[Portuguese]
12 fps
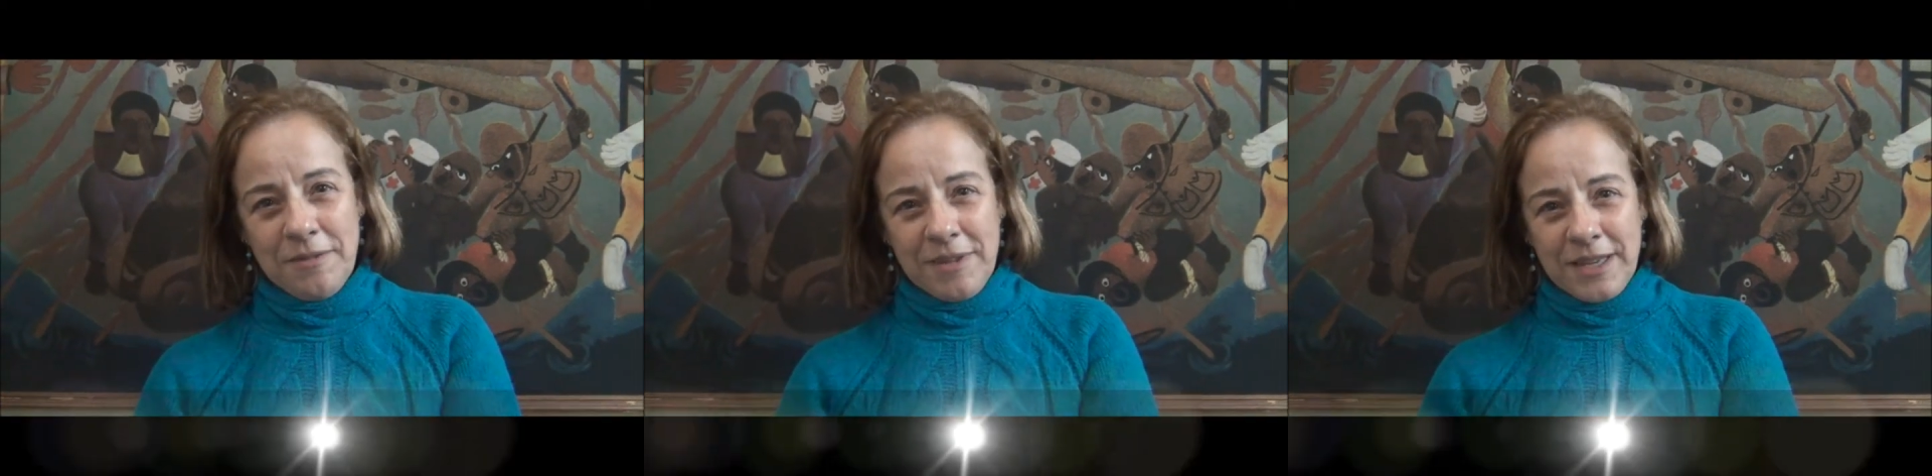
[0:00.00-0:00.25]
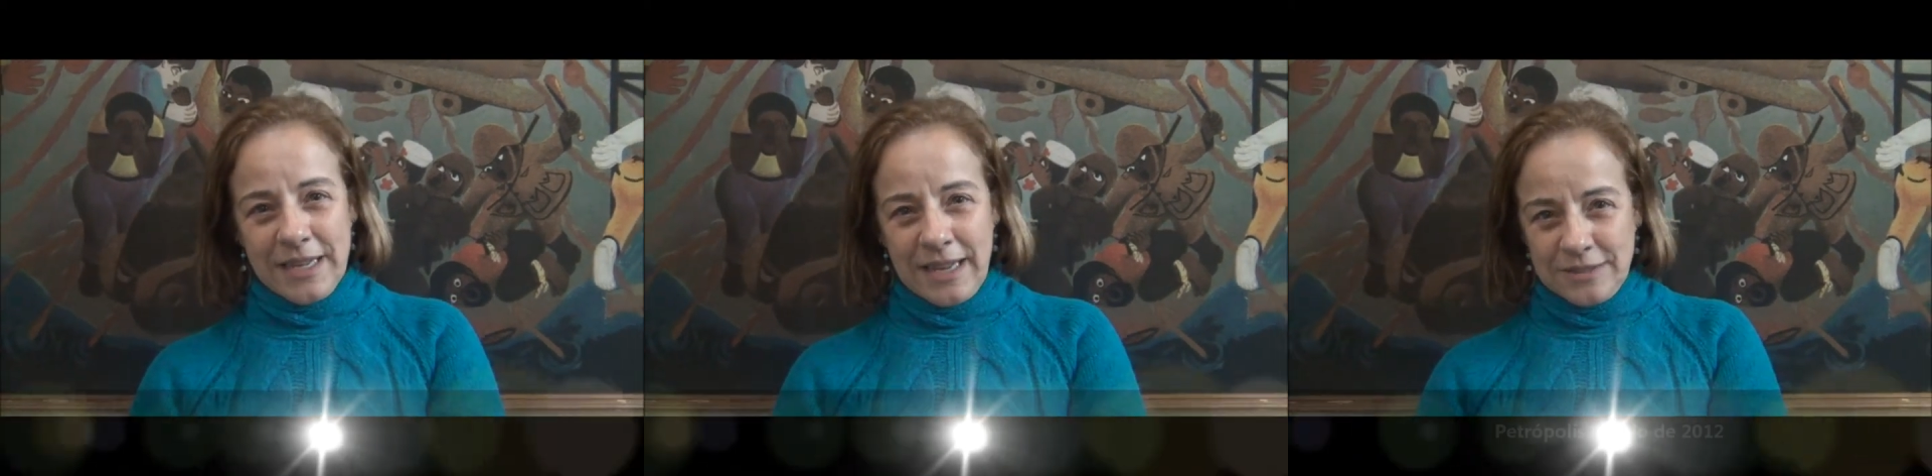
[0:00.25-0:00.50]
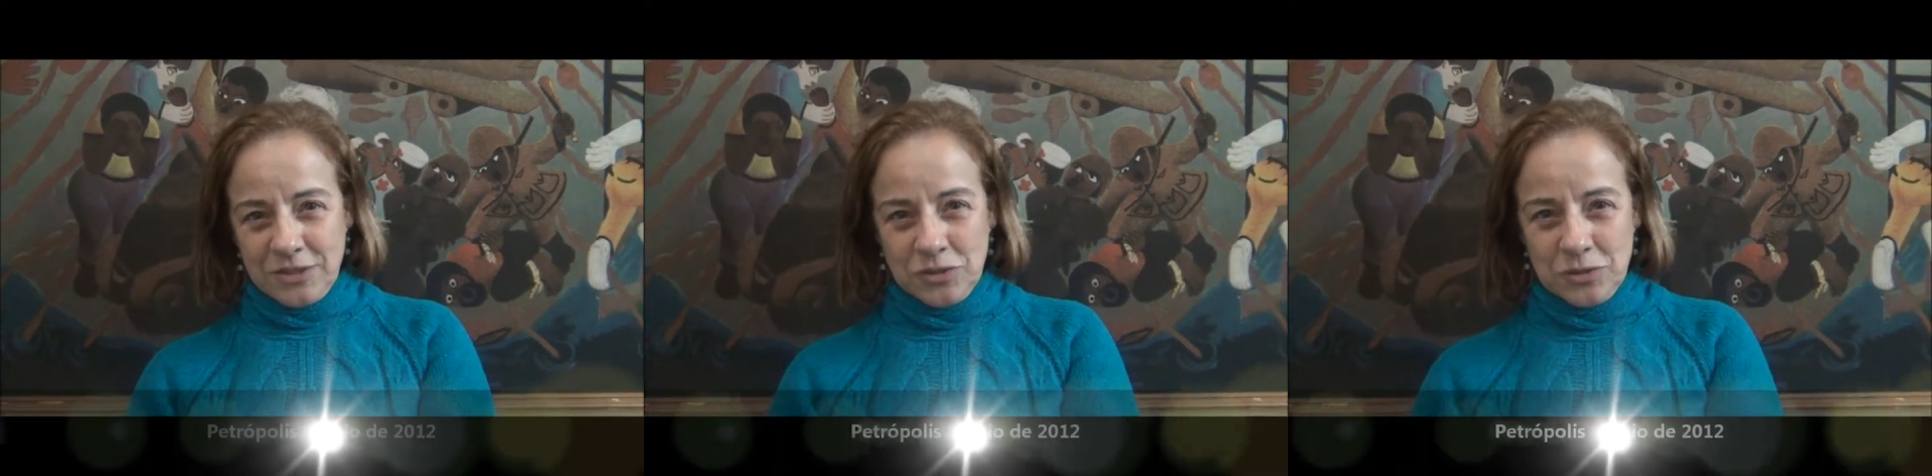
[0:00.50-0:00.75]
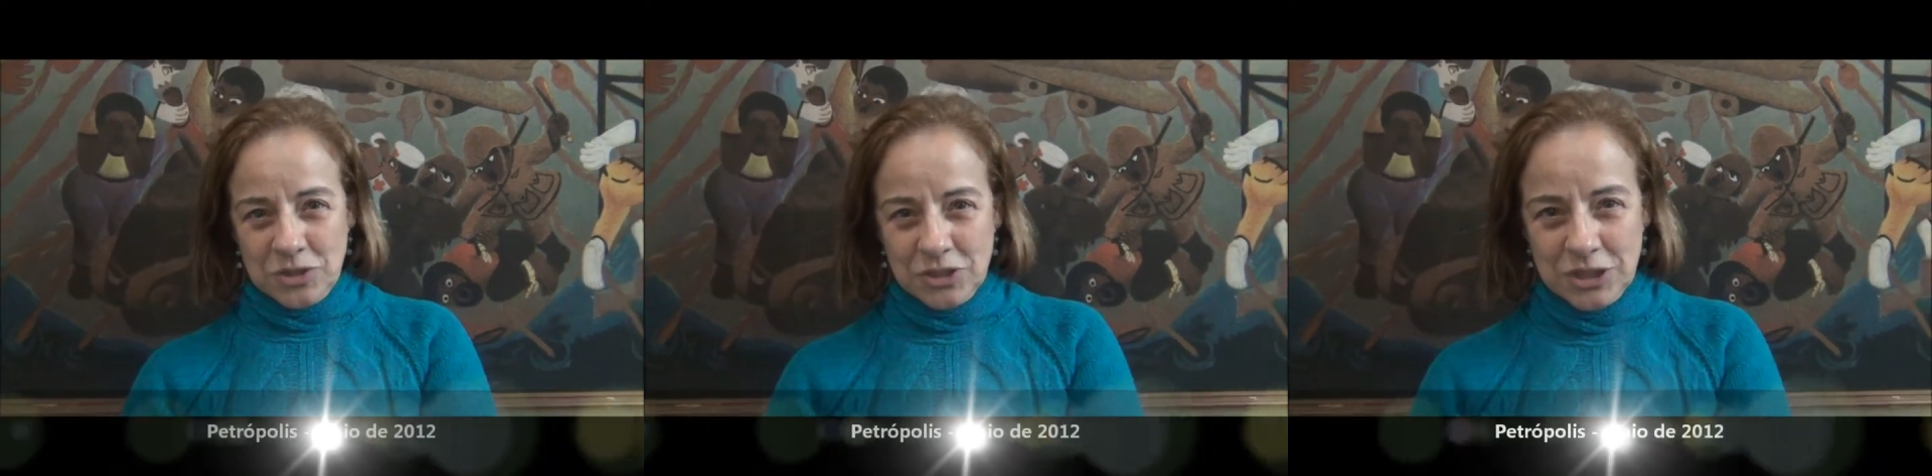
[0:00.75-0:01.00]
Verdade e
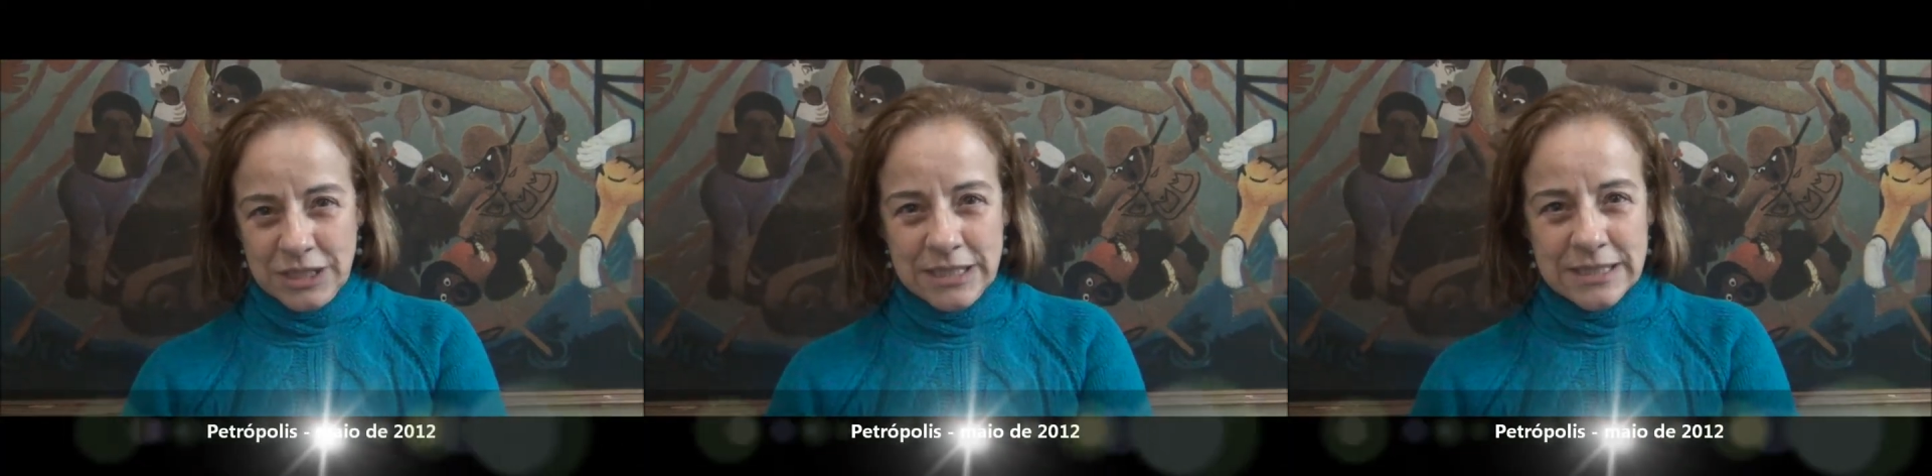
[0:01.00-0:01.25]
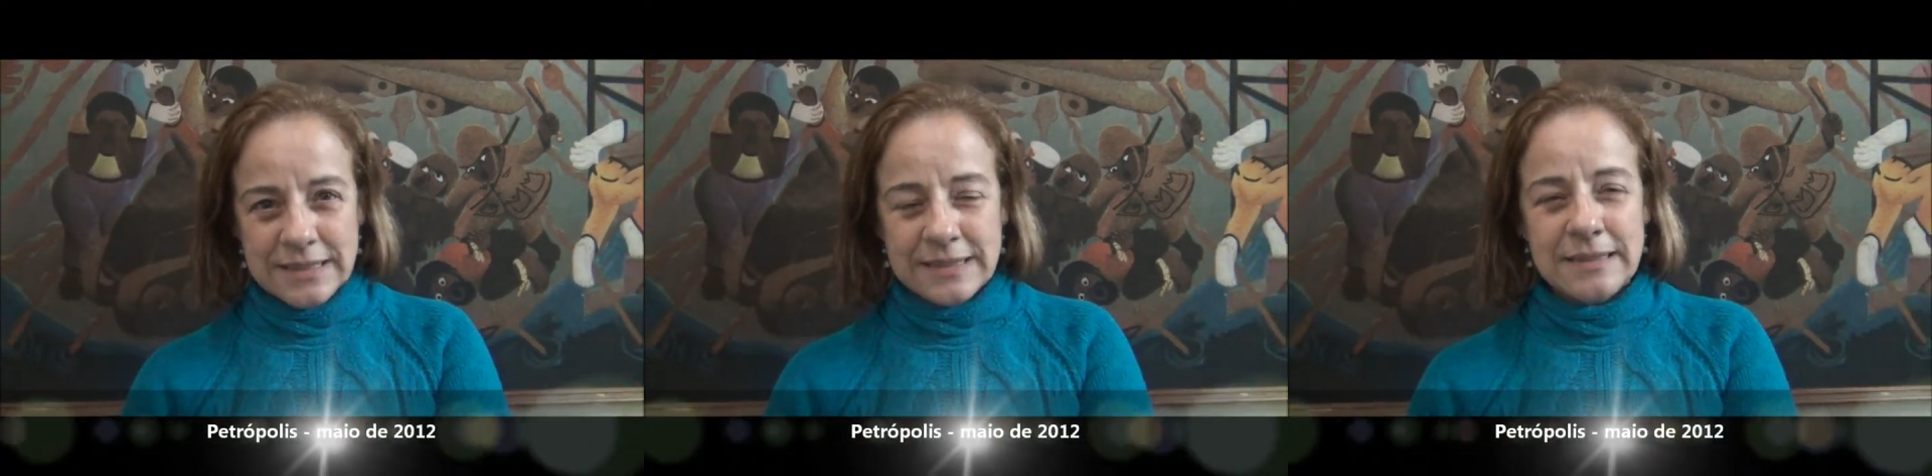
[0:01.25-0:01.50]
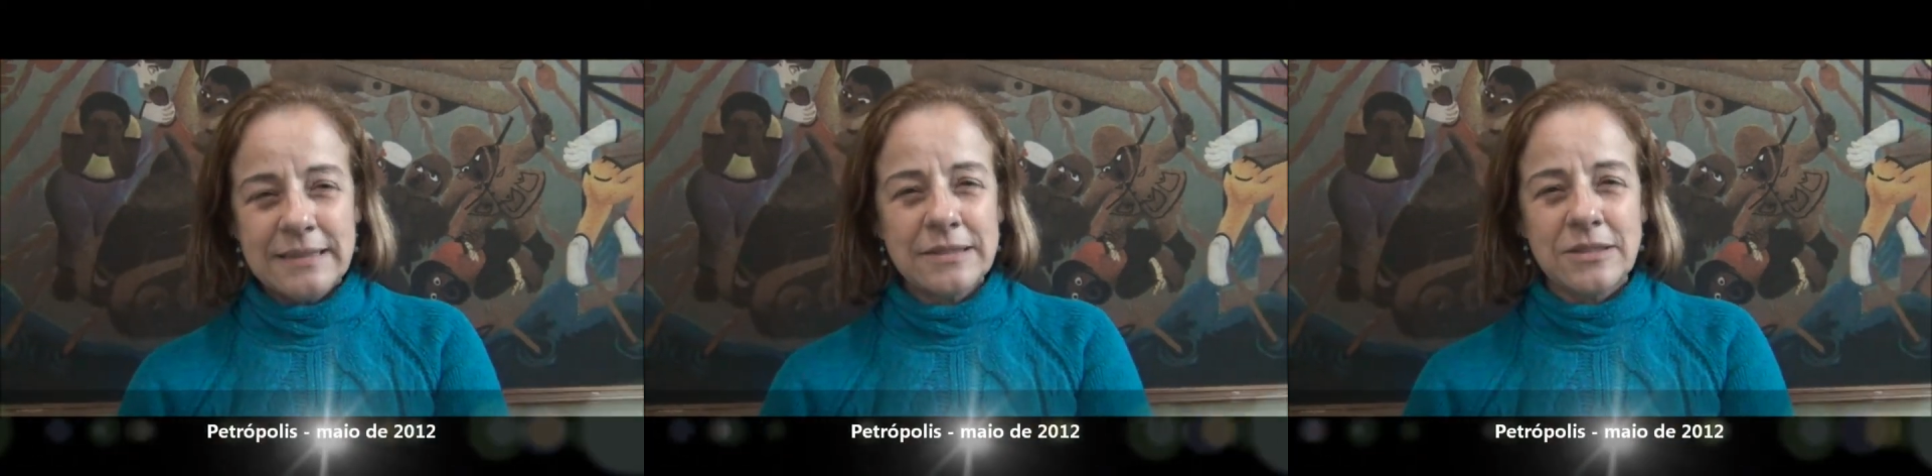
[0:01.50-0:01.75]
Justiça.